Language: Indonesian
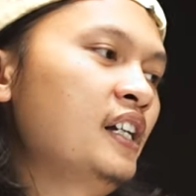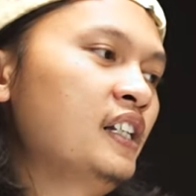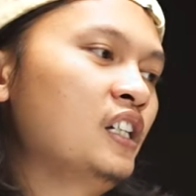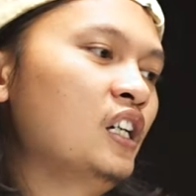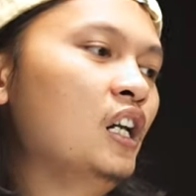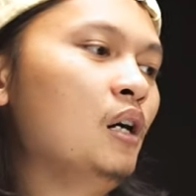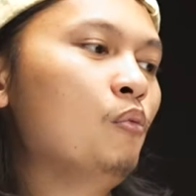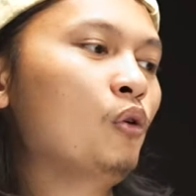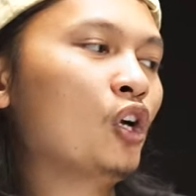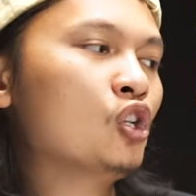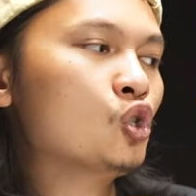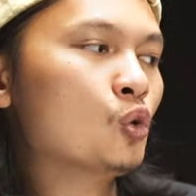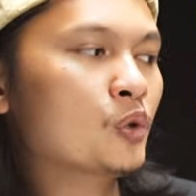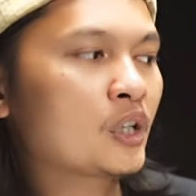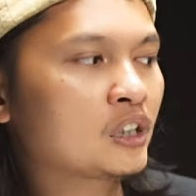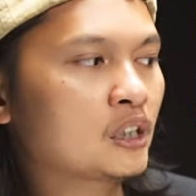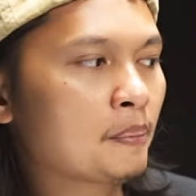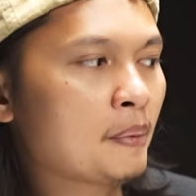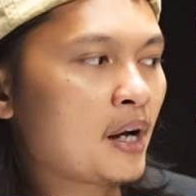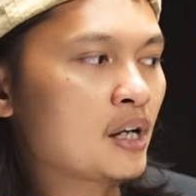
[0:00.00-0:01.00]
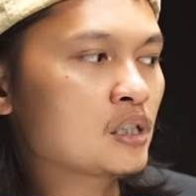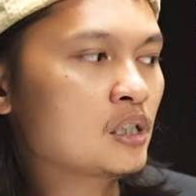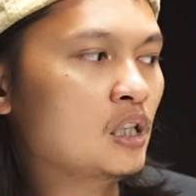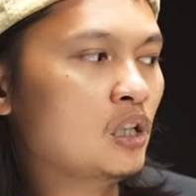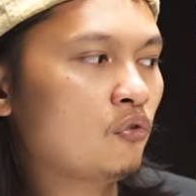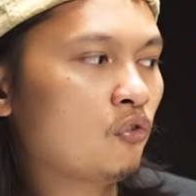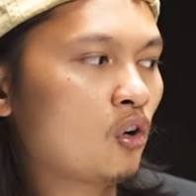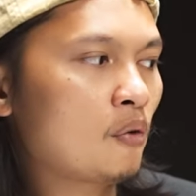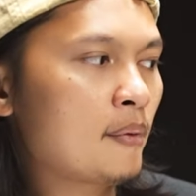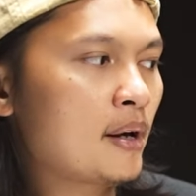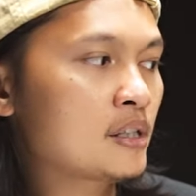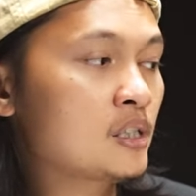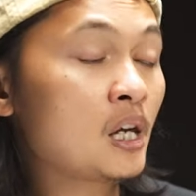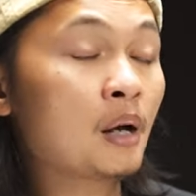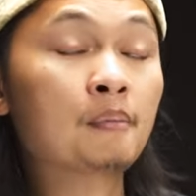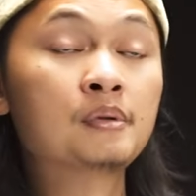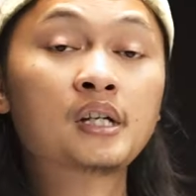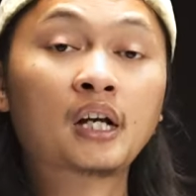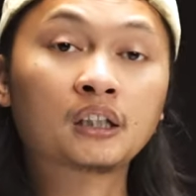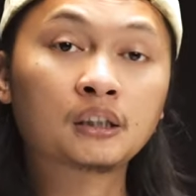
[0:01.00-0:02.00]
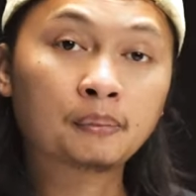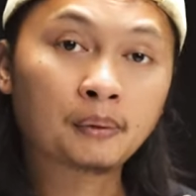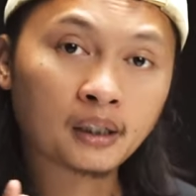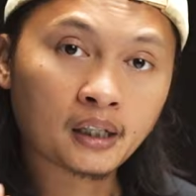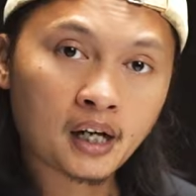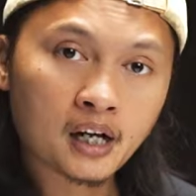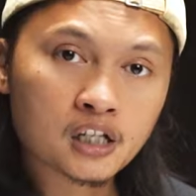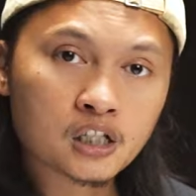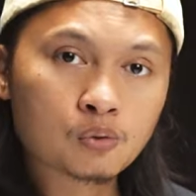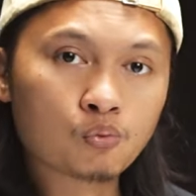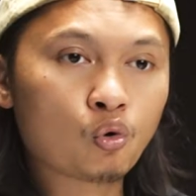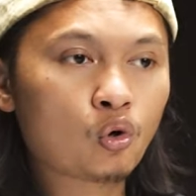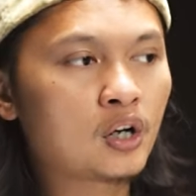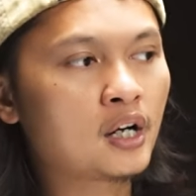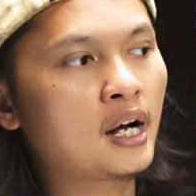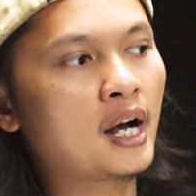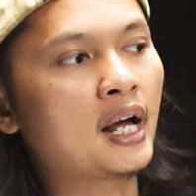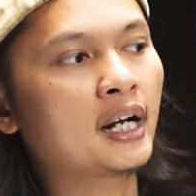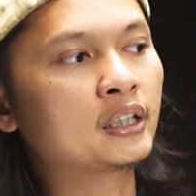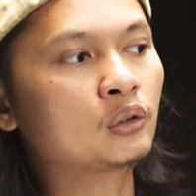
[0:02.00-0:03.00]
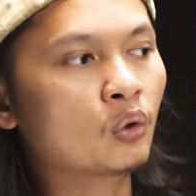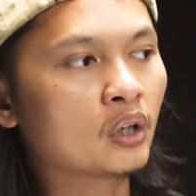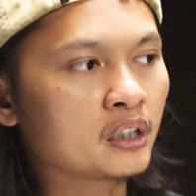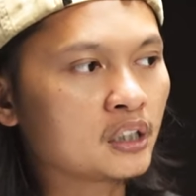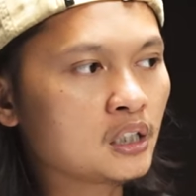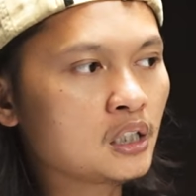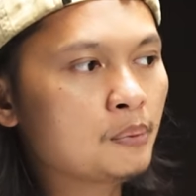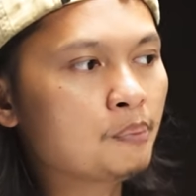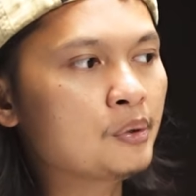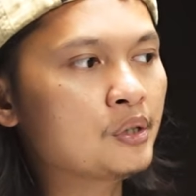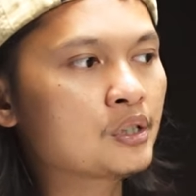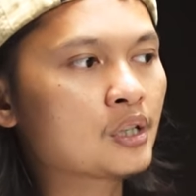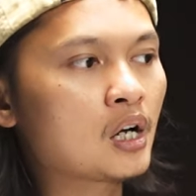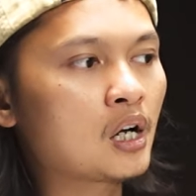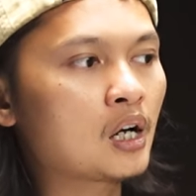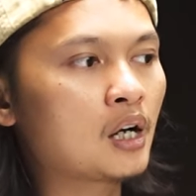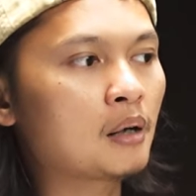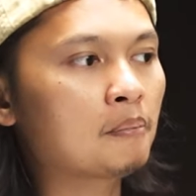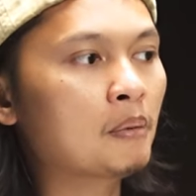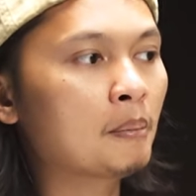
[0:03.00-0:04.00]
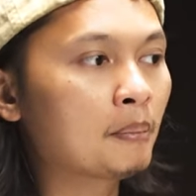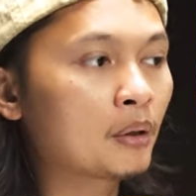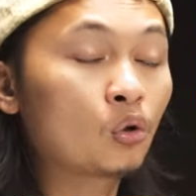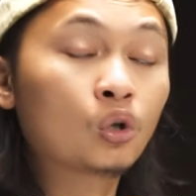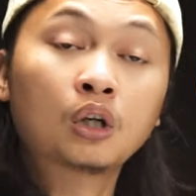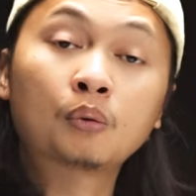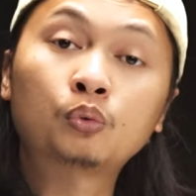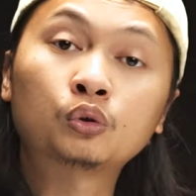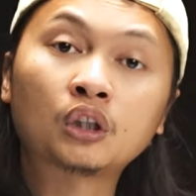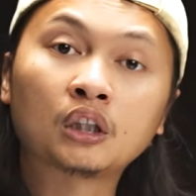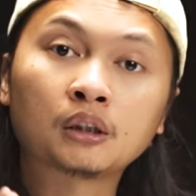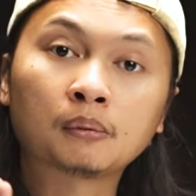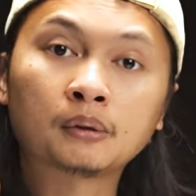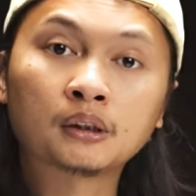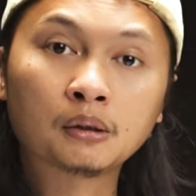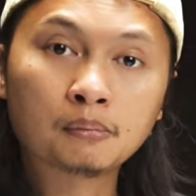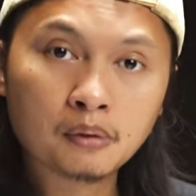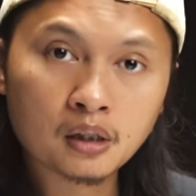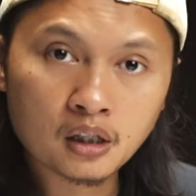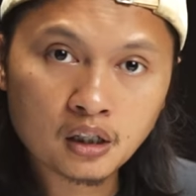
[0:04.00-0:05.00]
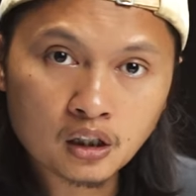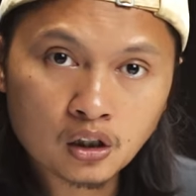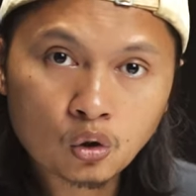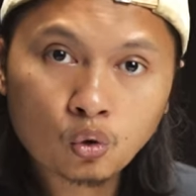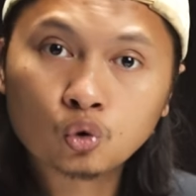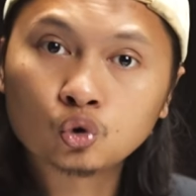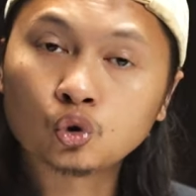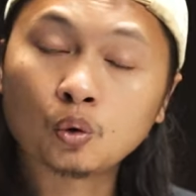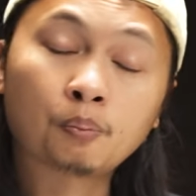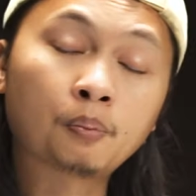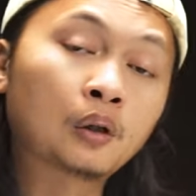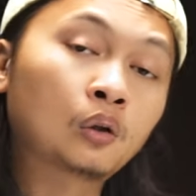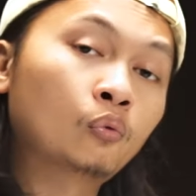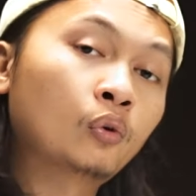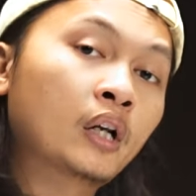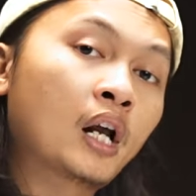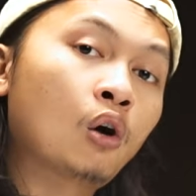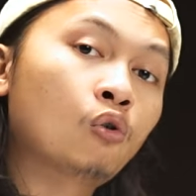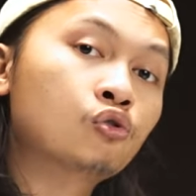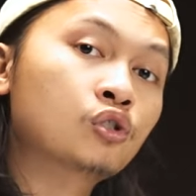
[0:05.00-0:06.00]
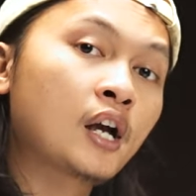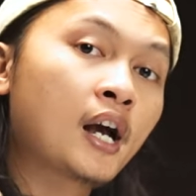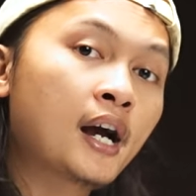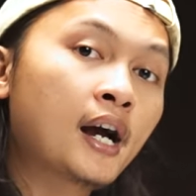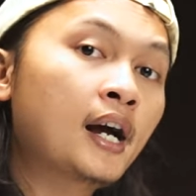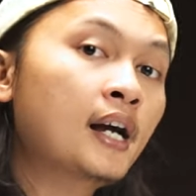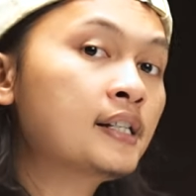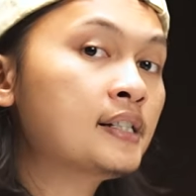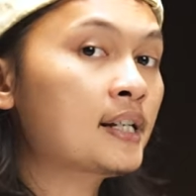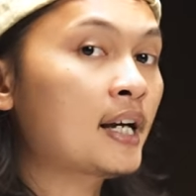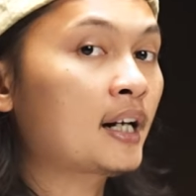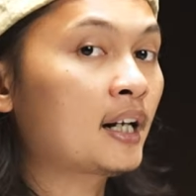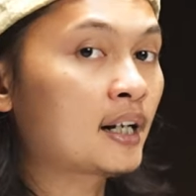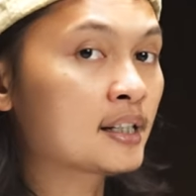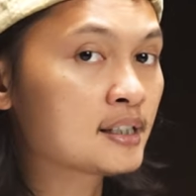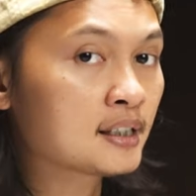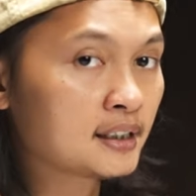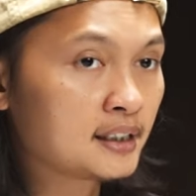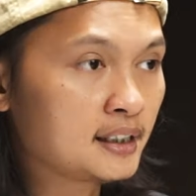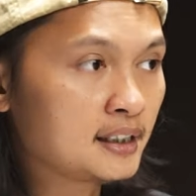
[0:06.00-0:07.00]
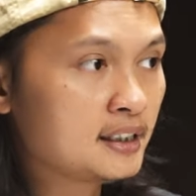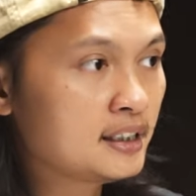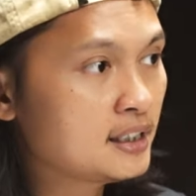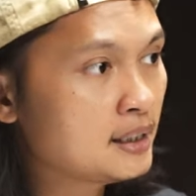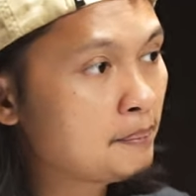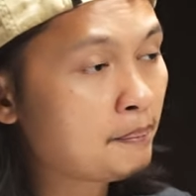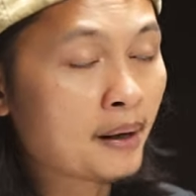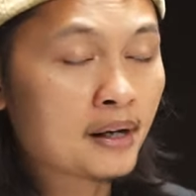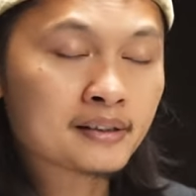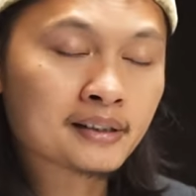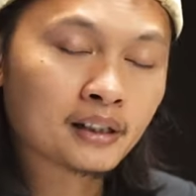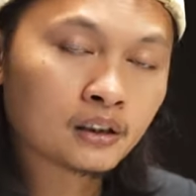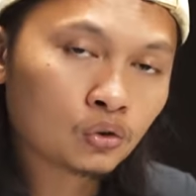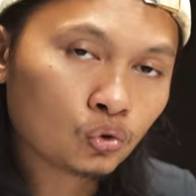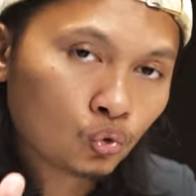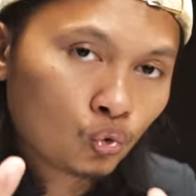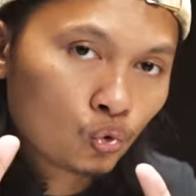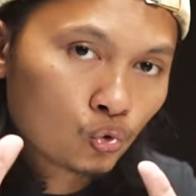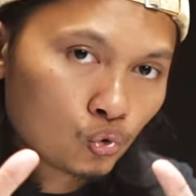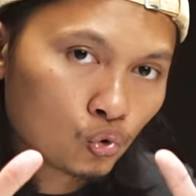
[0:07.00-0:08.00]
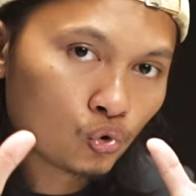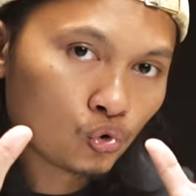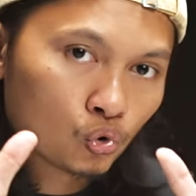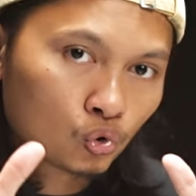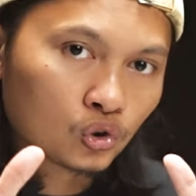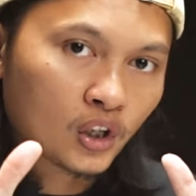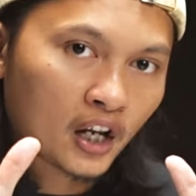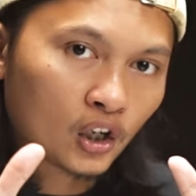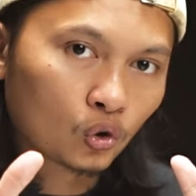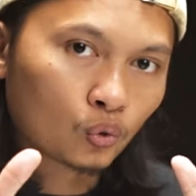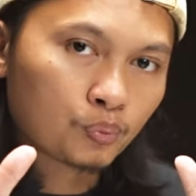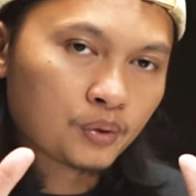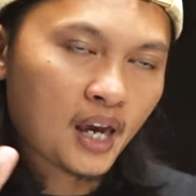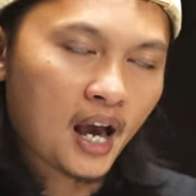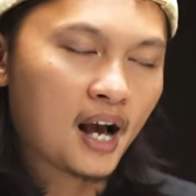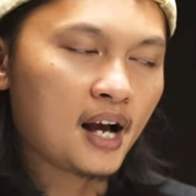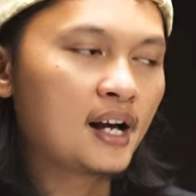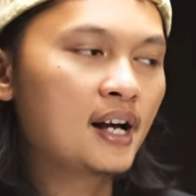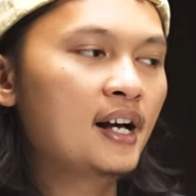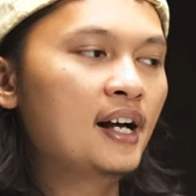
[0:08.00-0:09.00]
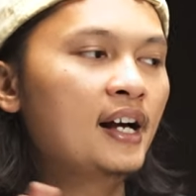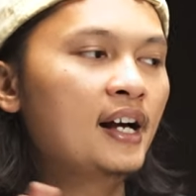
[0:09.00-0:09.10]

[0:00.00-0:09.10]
Jadi ya mungkin sekian terima kasih informasi yang bisa kita berikan. Semoga aliran ini bisa memenuhi kebutuhan teman-teman untuk berwirausaha, cari rezeki di budget 7 jutaan rupiah.